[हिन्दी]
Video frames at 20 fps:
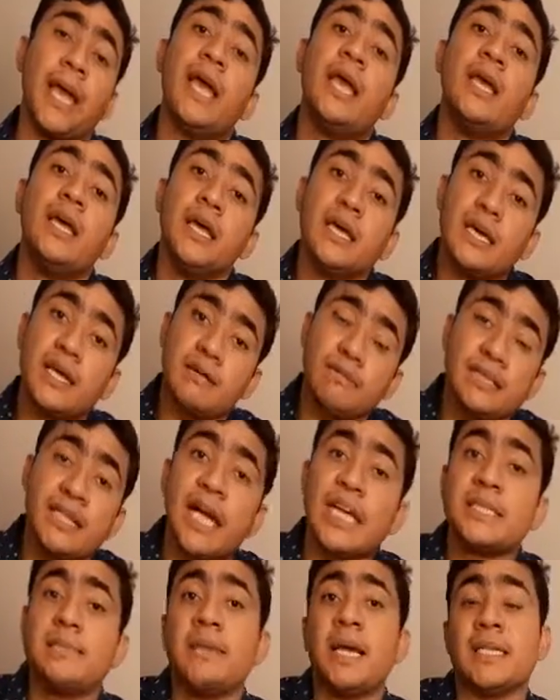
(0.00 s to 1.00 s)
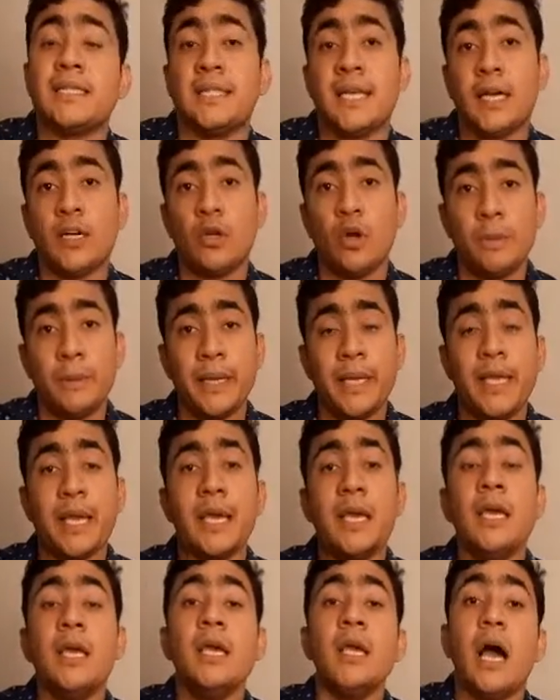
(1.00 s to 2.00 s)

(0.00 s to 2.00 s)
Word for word: है रविदास भी आस्था का टॉपिक है